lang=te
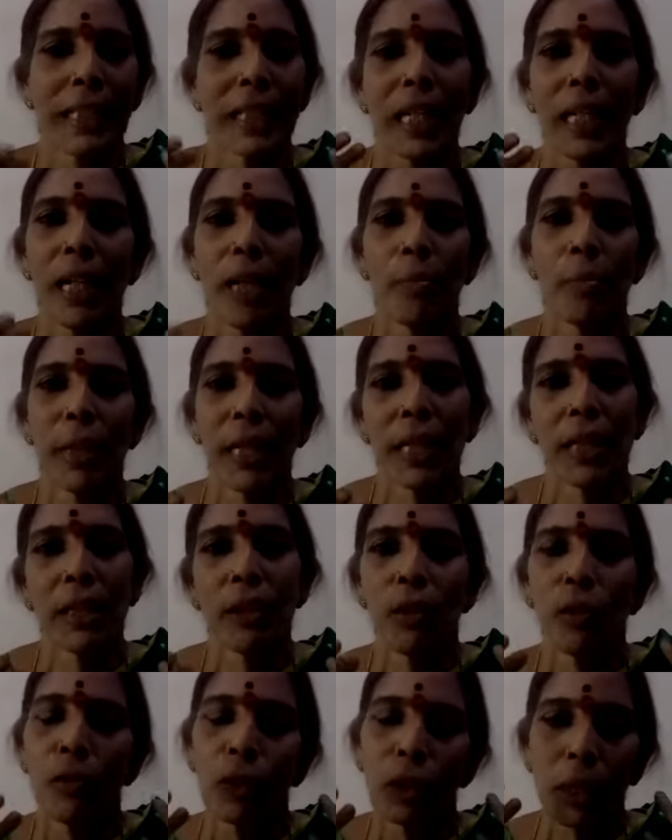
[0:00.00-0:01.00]
రక్తలేమి
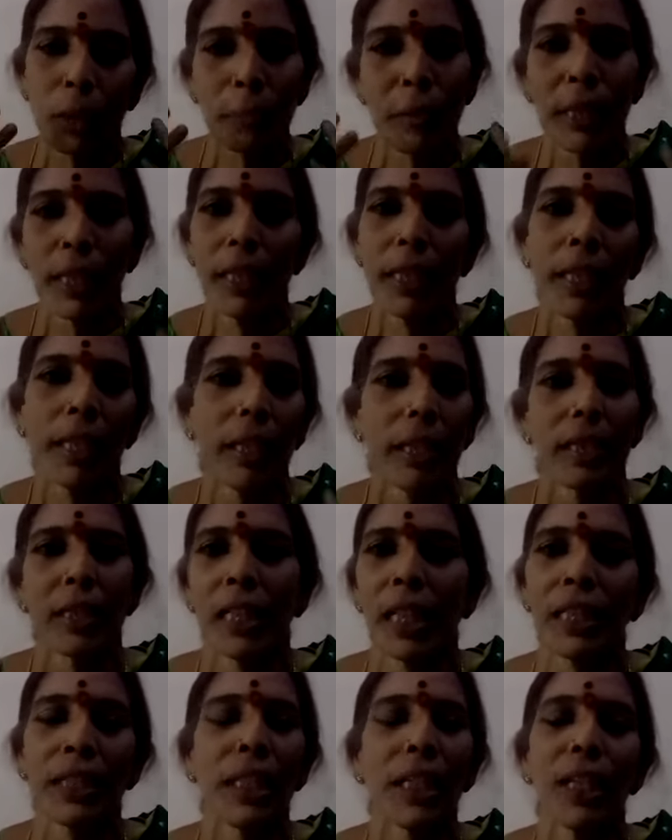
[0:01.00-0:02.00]
అనేది కొంతమందికి
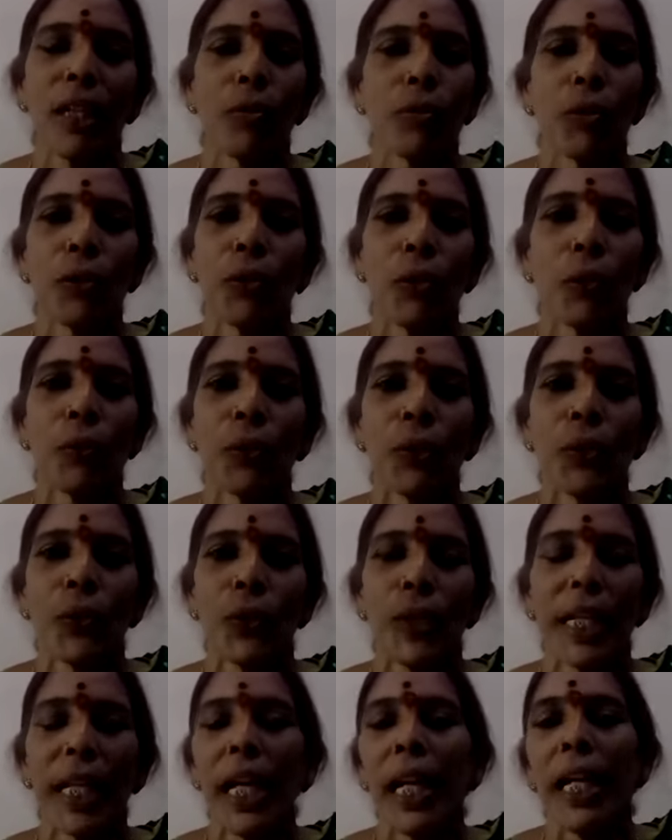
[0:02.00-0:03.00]
సహజంగా ఉంటూ
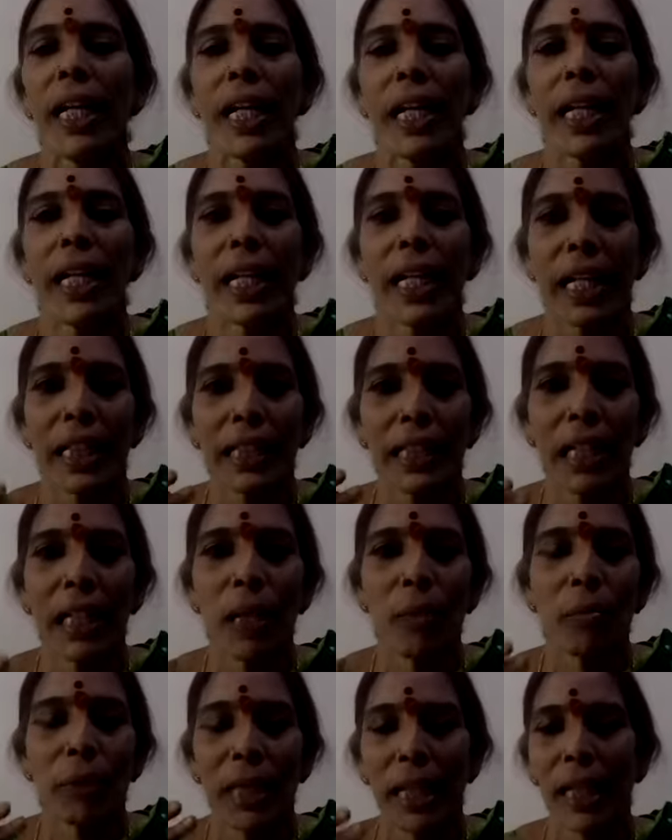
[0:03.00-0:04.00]
ఉంటుంది ఈ
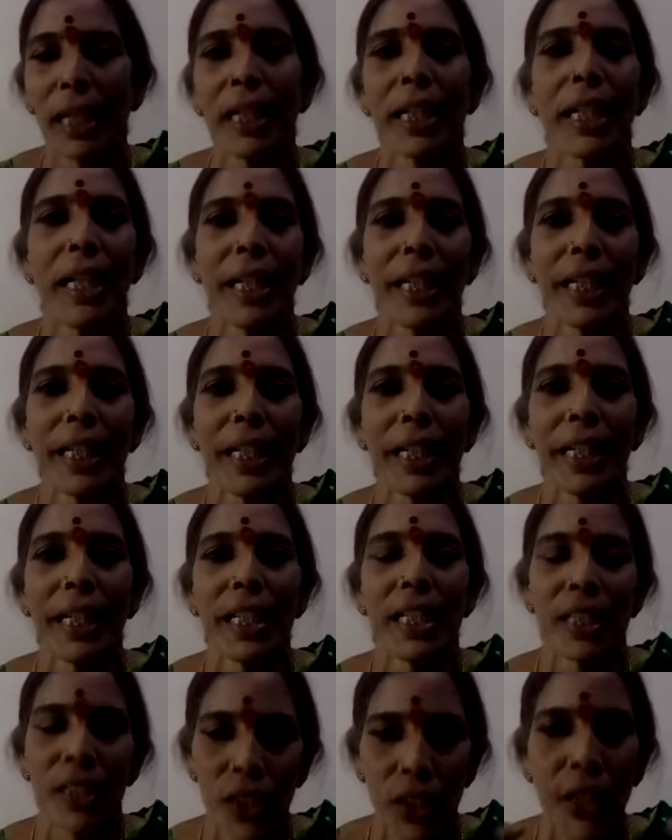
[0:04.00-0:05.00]
రక్తలేమి తగ్గటానికి
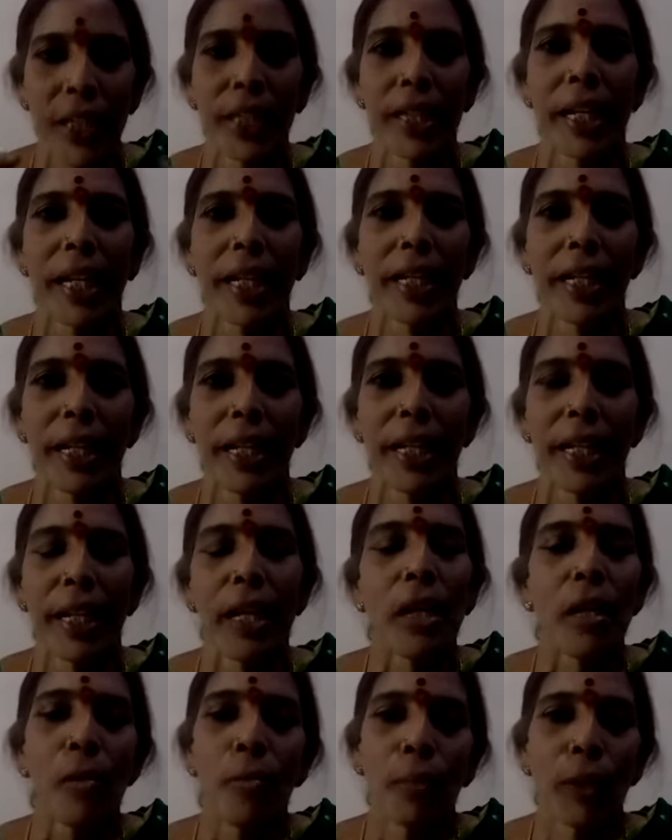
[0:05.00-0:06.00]
చేయటానికి
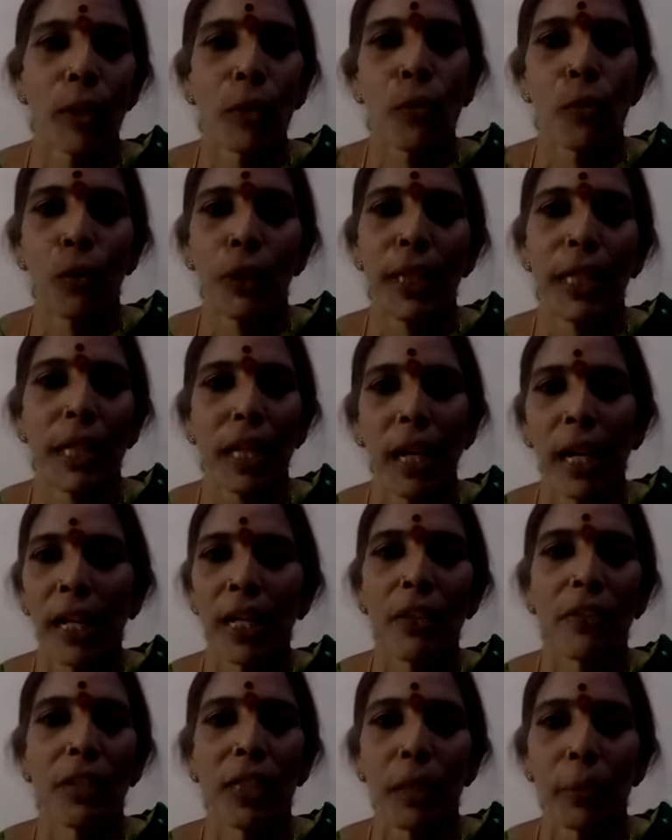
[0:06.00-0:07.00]
మనం కొన్ని
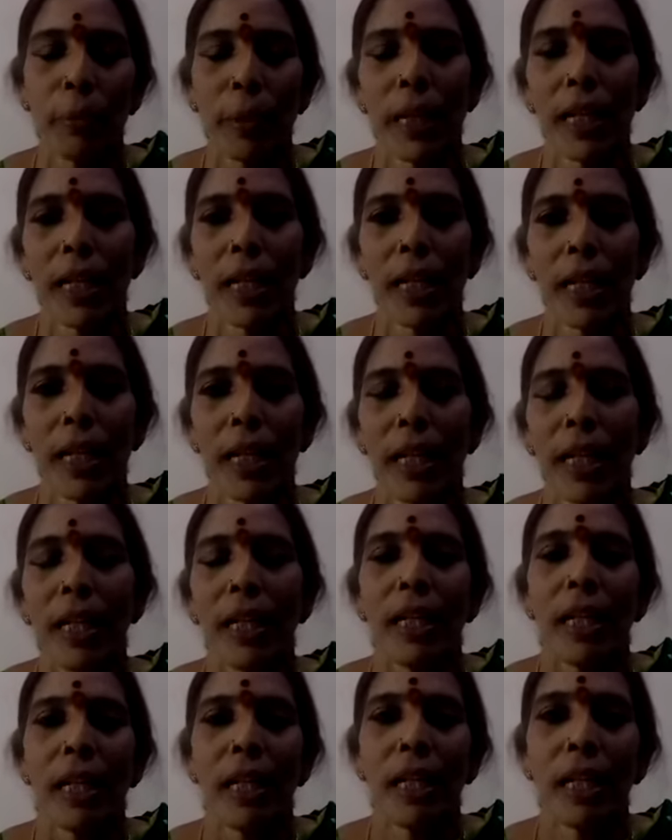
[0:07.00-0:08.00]
ఆయుర్వేద పరంగా
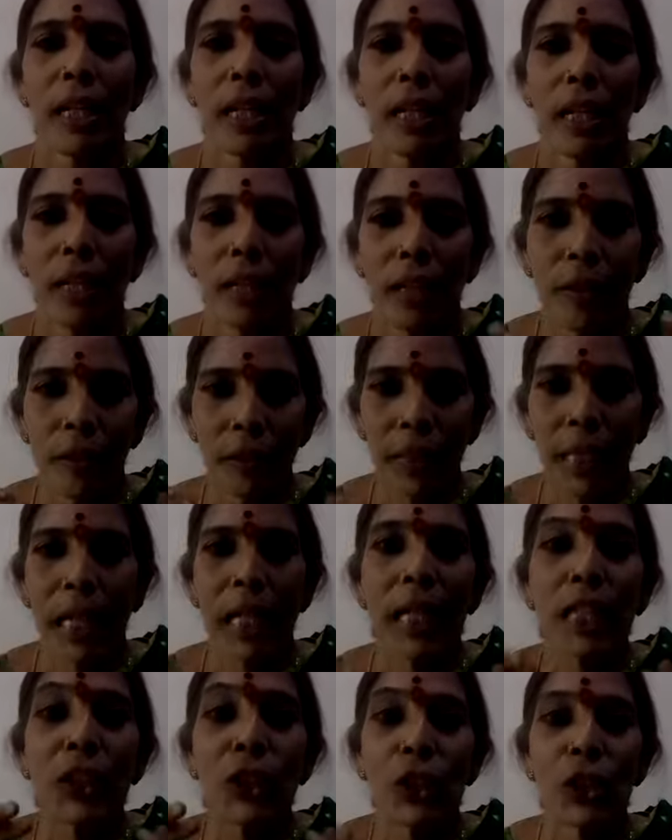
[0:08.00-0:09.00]

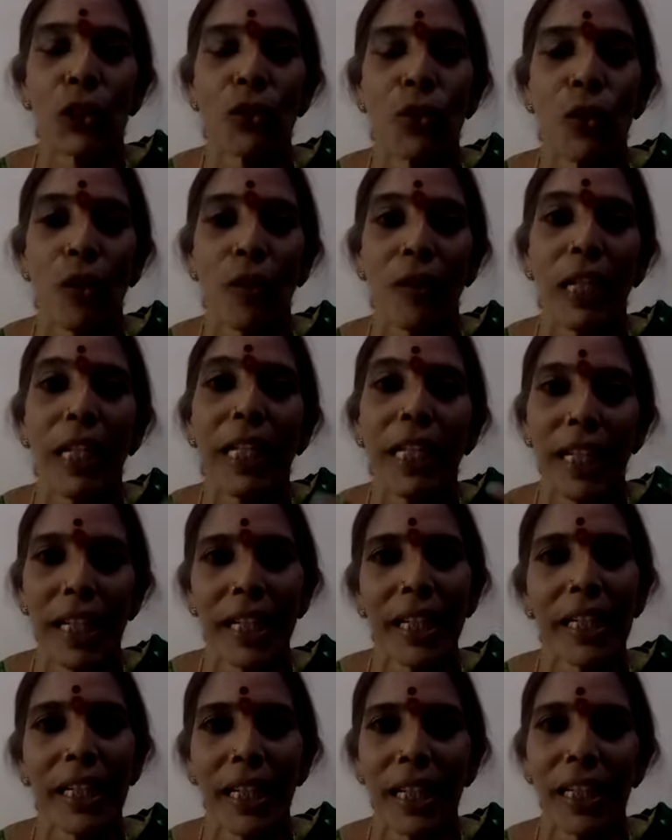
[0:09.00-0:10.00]
ఎలా చేసుకోవాలి
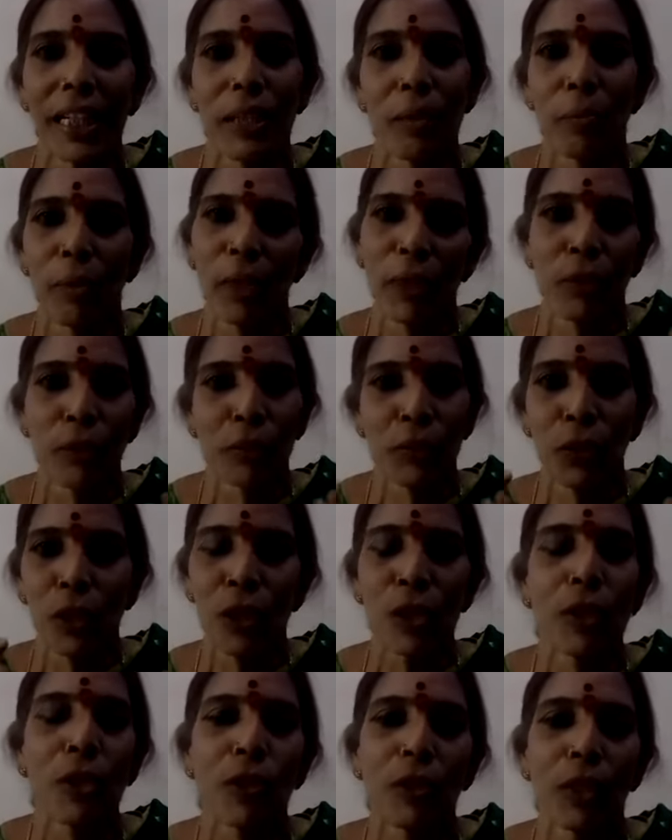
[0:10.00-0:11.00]
ఏంటనేది మనం
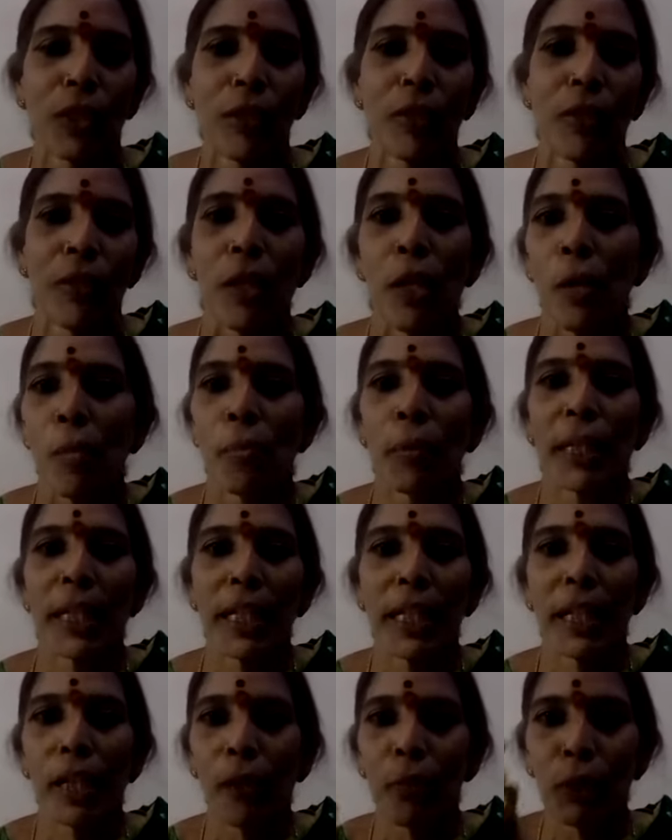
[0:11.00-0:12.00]
తెలుసుకుందాం
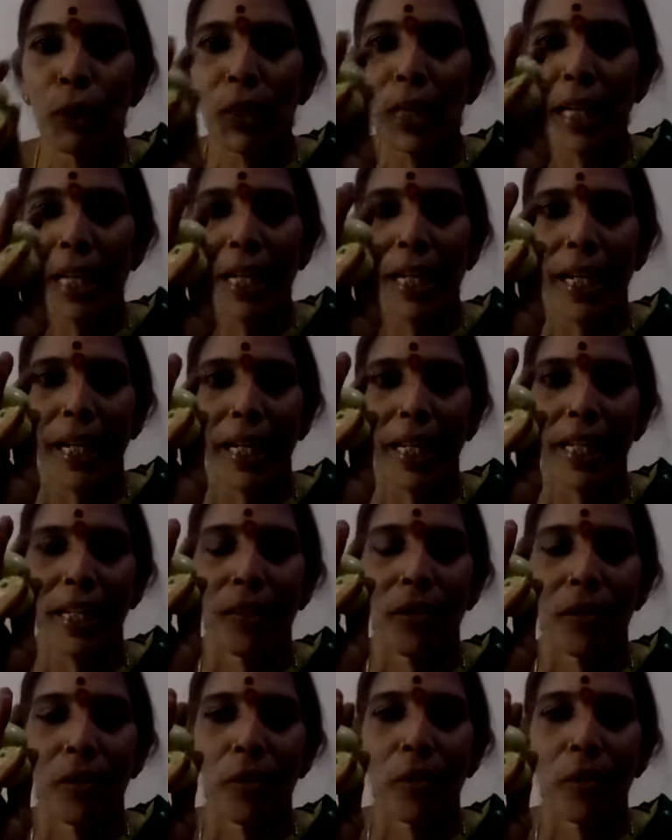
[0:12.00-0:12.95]
ముఖ్యంగా ఉసిరికాయ